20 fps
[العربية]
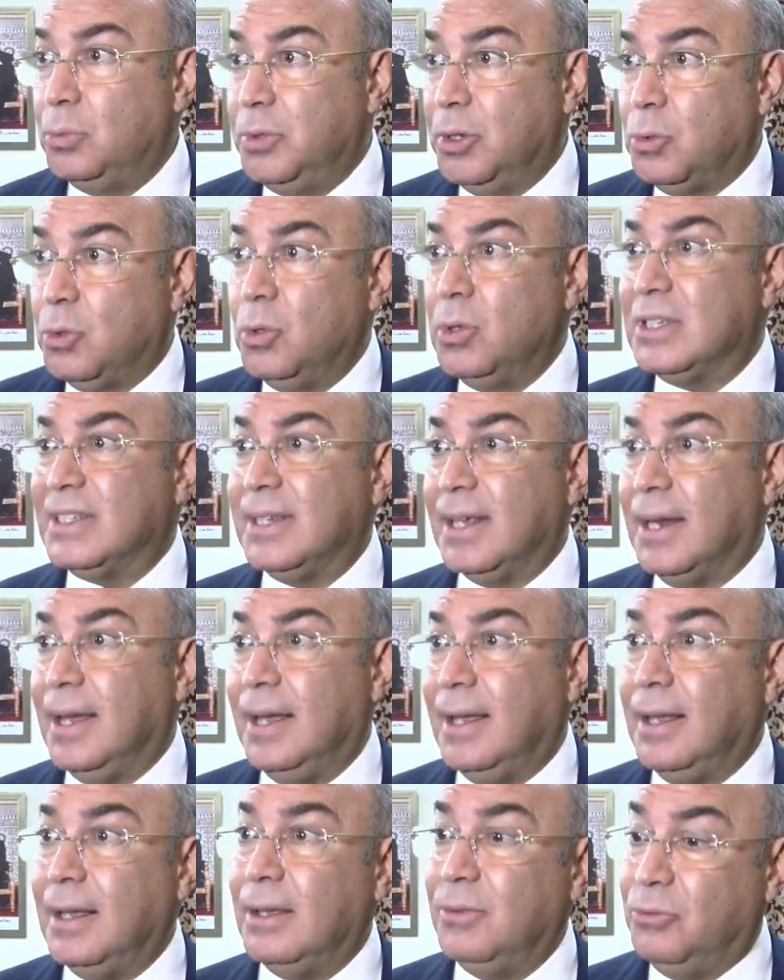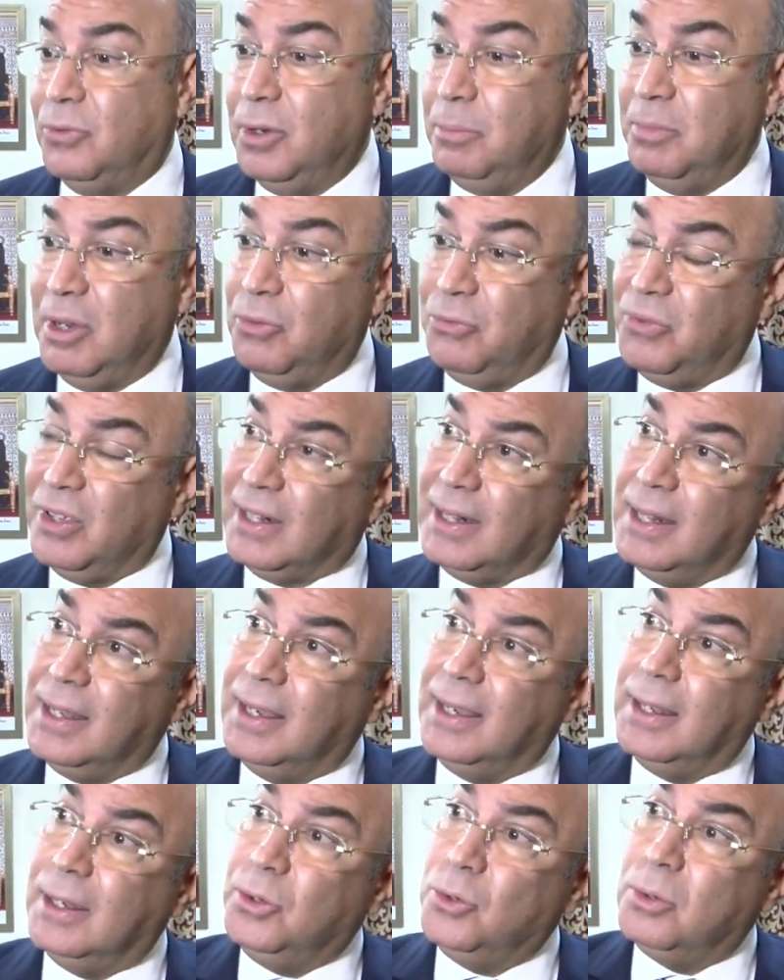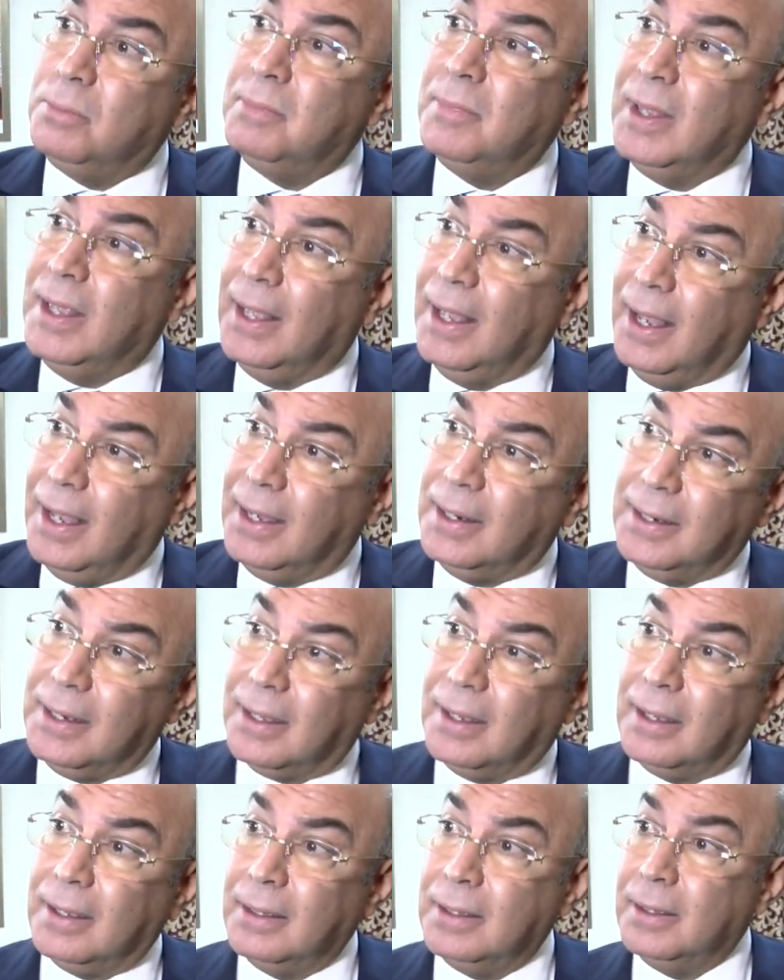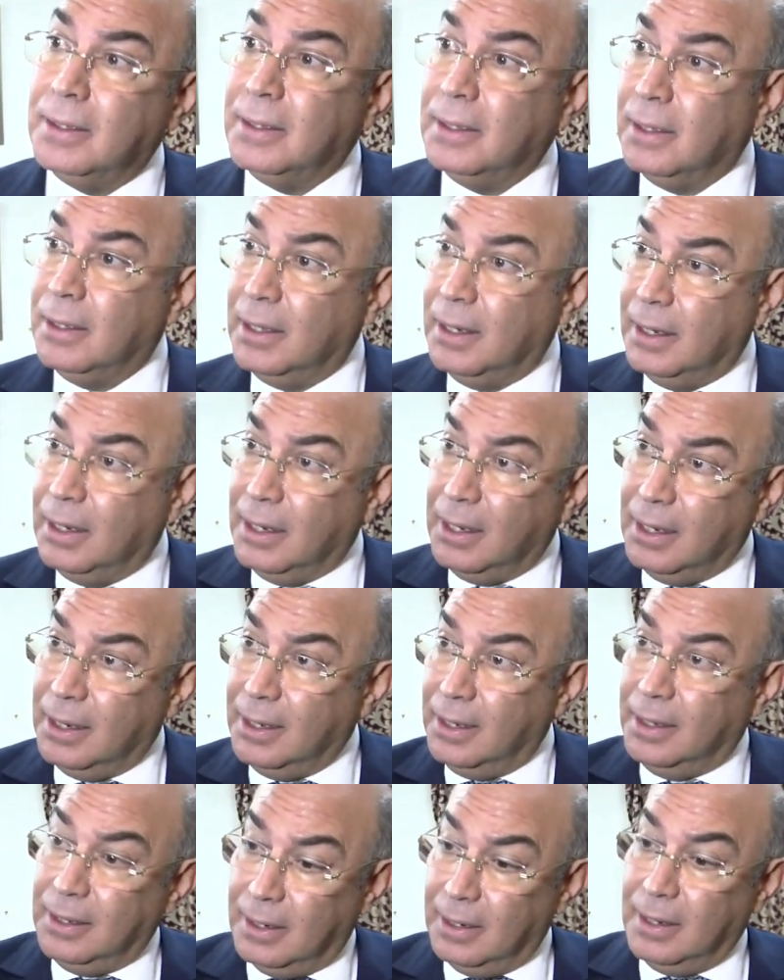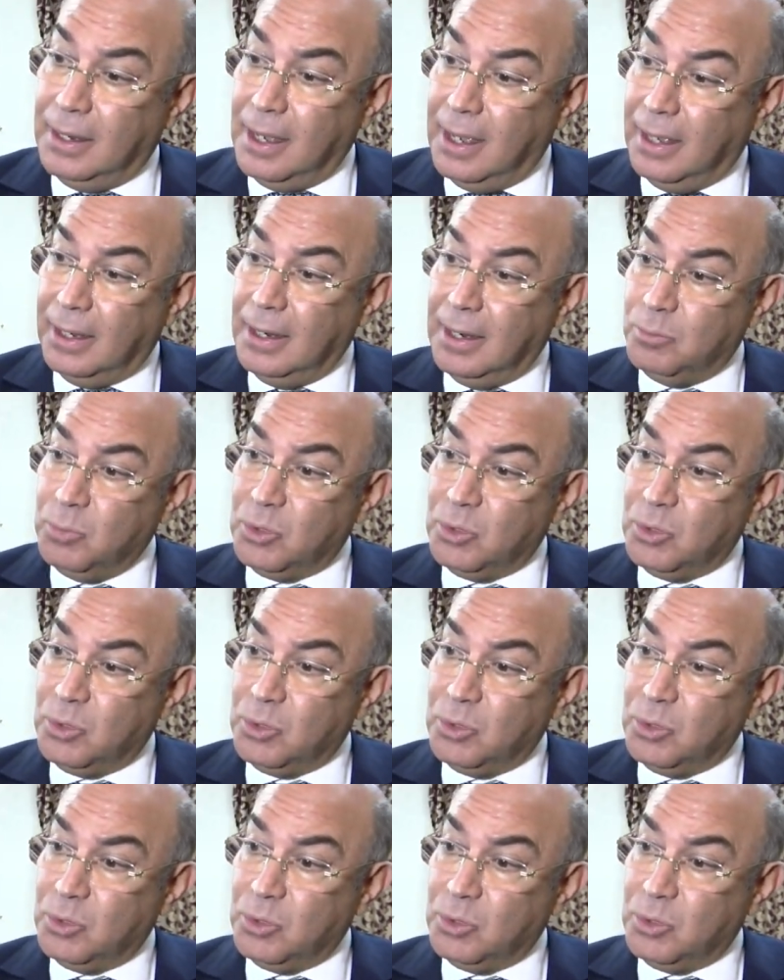بكل صراحه في الملفات اللي هي اليوم حارقه اللي لا على